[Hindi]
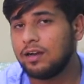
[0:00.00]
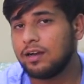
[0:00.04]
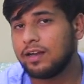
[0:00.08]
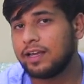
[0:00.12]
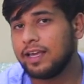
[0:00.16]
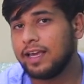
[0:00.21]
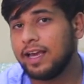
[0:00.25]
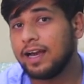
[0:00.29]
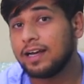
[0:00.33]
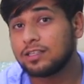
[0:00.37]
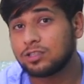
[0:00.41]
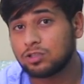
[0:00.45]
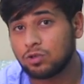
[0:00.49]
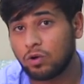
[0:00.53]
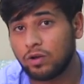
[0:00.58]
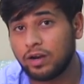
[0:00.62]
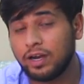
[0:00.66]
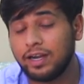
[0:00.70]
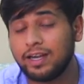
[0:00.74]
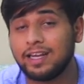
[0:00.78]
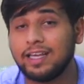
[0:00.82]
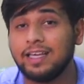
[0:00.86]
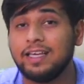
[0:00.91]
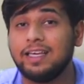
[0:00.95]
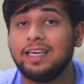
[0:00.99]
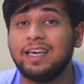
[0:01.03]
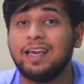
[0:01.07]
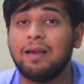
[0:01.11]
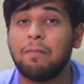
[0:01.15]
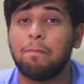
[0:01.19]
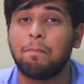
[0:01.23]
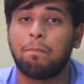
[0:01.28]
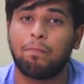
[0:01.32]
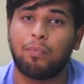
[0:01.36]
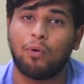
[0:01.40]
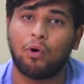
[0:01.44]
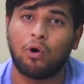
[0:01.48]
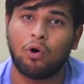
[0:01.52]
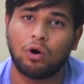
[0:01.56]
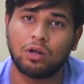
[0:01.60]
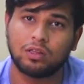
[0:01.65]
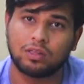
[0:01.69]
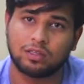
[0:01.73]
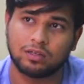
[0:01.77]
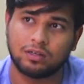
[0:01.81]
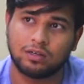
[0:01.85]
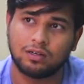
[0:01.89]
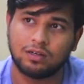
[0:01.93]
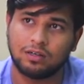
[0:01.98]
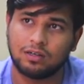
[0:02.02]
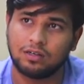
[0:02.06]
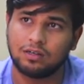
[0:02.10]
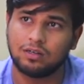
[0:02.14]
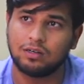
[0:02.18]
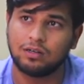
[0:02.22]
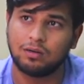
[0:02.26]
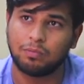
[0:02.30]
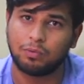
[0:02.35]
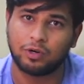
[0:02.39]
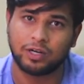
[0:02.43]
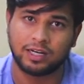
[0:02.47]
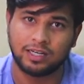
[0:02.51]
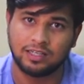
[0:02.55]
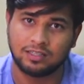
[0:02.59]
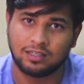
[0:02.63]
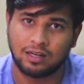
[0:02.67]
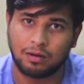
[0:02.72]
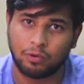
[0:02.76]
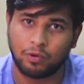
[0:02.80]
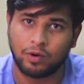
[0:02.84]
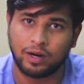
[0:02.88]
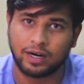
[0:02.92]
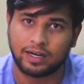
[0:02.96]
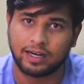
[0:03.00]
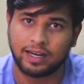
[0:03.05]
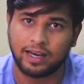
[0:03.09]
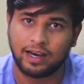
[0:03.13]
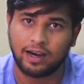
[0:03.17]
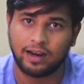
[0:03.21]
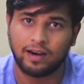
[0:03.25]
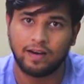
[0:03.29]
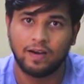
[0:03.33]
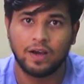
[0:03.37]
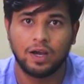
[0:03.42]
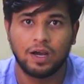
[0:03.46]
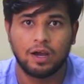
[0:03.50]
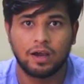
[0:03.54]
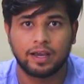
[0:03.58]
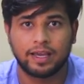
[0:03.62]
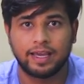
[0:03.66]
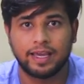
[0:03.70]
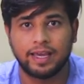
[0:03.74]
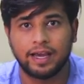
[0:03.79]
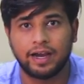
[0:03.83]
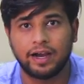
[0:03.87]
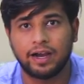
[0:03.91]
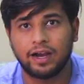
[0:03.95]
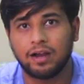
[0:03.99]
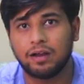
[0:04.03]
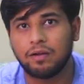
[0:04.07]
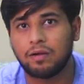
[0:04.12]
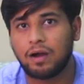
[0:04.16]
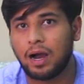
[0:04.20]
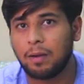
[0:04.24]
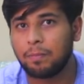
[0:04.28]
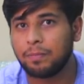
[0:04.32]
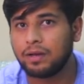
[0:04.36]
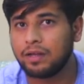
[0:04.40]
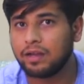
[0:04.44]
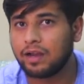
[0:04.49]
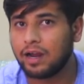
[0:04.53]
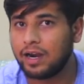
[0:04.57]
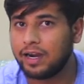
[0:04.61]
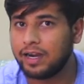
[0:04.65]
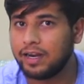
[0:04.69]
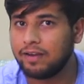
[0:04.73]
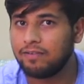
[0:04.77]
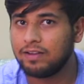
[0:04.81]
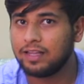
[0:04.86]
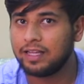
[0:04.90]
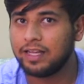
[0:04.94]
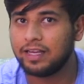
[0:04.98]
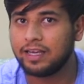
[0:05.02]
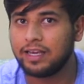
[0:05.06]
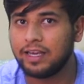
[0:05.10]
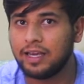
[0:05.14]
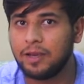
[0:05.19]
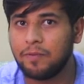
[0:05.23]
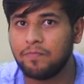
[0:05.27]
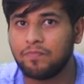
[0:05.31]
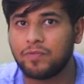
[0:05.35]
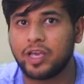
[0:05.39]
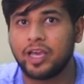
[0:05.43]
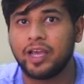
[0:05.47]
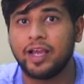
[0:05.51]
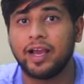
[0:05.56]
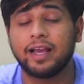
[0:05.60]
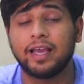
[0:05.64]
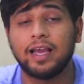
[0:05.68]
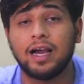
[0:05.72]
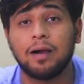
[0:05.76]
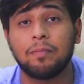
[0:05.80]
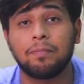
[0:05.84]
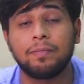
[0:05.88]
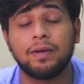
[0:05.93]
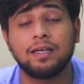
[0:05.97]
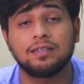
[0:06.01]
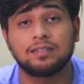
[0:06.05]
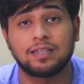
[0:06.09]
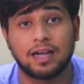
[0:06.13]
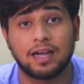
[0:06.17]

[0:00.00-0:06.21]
किया सोनेट ये बहुत पोटेंशियल प्रोडक्ट है यार किया आपने कार्निवल देखी है किया कि आपने